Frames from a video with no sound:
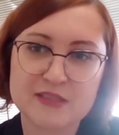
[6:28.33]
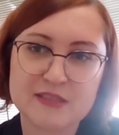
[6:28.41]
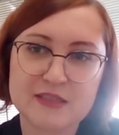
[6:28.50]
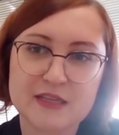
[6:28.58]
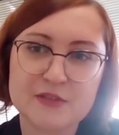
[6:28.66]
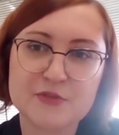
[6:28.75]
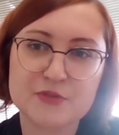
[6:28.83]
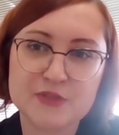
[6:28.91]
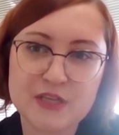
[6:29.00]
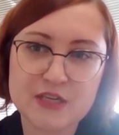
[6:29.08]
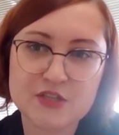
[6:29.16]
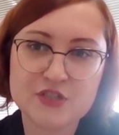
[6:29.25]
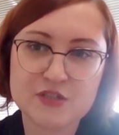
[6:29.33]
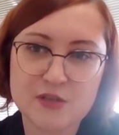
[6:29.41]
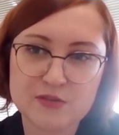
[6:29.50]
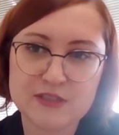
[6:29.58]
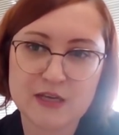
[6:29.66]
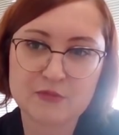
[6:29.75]
Na przykład ten
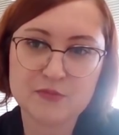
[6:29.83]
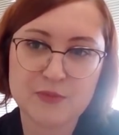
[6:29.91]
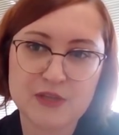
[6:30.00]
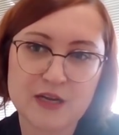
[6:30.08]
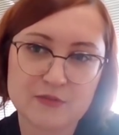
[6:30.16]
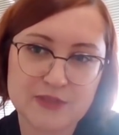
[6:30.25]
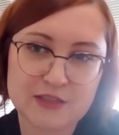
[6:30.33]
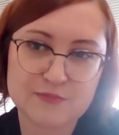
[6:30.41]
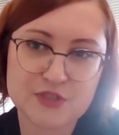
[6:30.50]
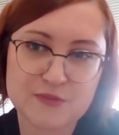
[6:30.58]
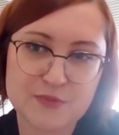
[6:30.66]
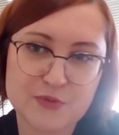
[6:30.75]
najtrudniejszy lockdown polegał na tym,